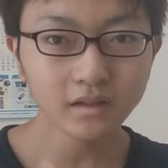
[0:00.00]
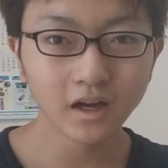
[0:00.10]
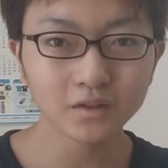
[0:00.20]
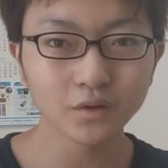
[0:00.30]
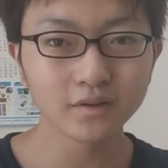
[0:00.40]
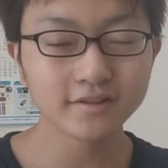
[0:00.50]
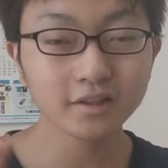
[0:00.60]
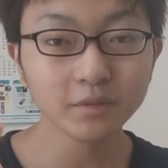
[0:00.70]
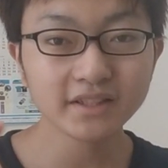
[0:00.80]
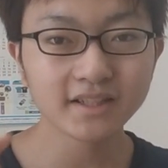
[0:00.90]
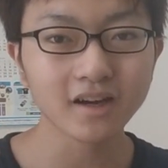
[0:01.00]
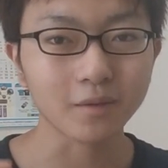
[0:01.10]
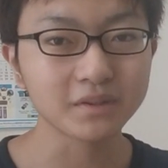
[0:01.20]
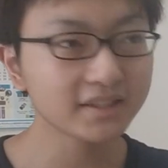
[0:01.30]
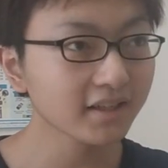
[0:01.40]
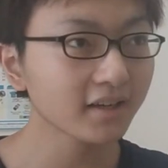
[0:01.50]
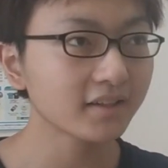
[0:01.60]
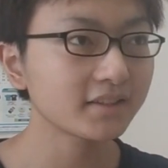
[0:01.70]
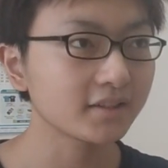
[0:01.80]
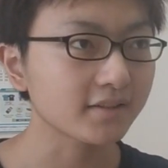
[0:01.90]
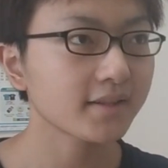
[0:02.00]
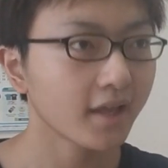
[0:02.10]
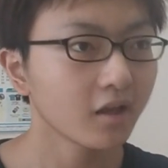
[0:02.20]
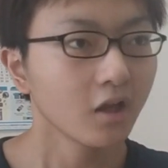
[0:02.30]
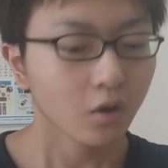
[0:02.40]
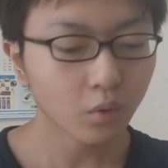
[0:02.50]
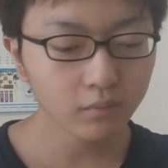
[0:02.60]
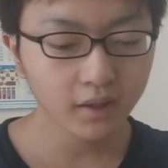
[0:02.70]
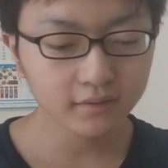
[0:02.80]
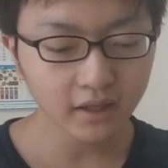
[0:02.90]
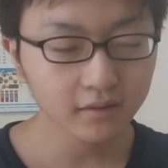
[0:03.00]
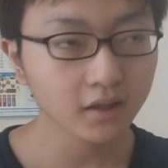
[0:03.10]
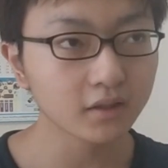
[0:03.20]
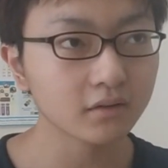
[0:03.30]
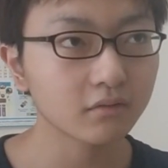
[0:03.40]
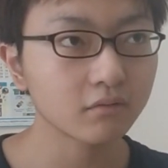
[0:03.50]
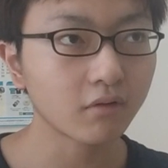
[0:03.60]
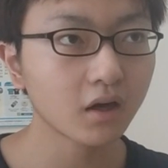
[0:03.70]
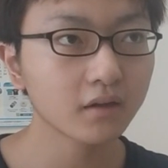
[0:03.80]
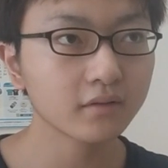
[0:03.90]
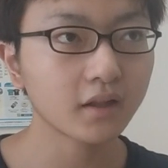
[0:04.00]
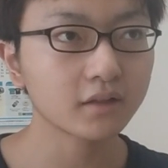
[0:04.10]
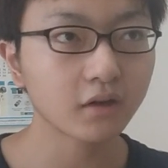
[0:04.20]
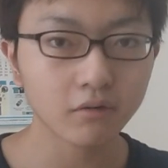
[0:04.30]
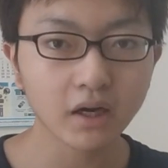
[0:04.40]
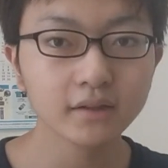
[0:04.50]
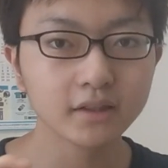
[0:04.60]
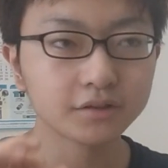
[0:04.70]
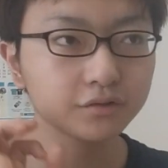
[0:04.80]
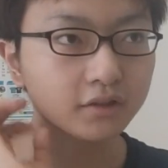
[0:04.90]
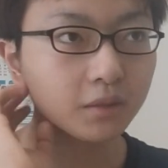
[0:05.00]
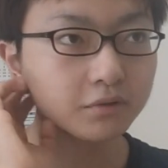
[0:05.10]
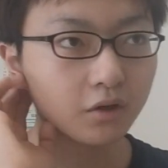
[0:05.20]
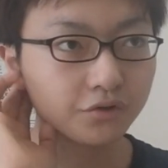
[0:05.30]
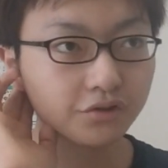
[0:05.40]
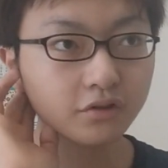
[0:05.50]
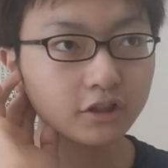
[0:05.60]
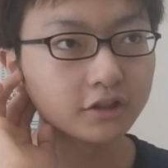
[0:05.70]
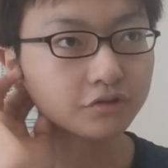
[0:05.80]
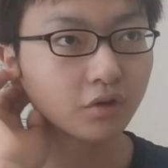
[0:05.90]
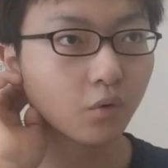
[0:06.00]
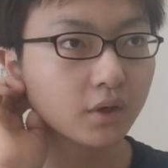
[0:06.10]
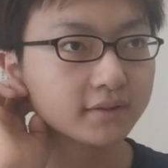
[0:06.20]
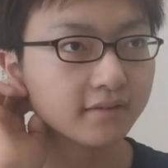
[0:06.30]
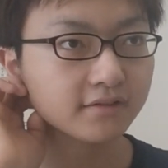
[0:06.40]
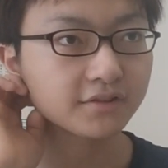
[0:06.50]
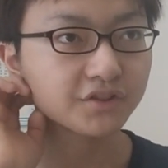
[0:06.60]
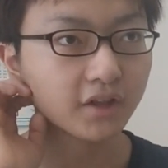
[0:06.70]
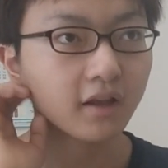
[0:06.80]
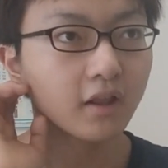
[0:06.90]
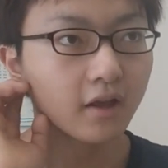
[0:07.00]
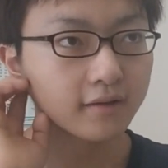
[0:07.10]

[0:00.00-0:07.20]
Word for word: 睡眠時間が短いらしいですね。これはなんでかわかんないっていうか、多分塾に行ってる人が多かったりするんですよね。